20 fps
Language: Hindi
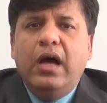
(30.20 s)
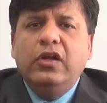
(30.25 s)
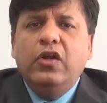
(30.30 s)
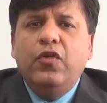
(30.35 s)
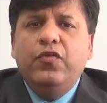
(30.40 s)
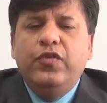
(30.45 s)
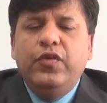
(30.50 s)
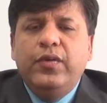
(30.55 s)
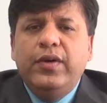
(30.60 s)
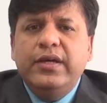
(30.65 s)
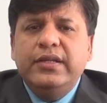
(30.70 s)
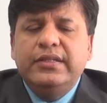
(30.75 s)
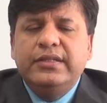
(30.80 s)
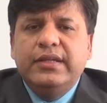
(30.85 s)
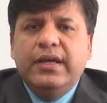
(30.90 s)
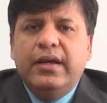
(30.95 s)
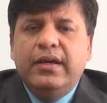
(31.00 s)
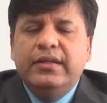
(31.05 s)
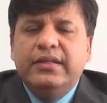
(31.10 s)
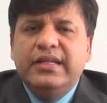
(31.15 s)
Hello viewers,
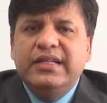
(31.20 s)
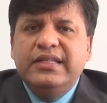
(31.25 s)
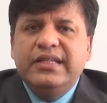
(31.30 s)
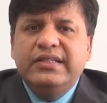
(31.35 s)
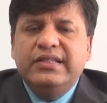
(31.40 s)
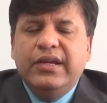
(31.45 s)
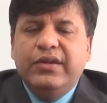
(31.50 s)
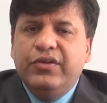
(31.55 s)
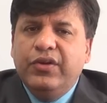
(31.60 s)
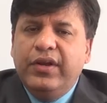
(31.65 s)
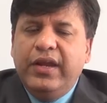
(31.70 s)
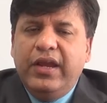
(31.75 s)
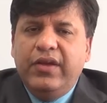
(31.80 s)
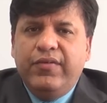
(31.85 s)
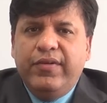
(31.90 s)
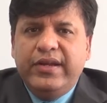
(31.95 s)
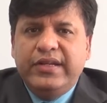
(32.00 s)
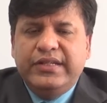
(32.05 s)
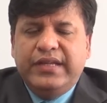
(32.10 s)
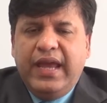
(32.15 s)
this is Attorney
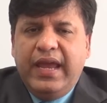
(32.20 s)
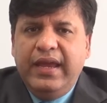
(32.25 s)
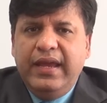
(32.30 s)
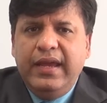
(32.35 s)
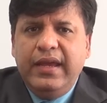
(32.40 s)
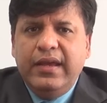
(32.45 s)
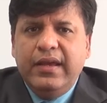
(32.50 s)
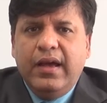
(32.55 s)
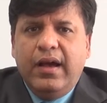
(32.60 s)
Raj Gehi.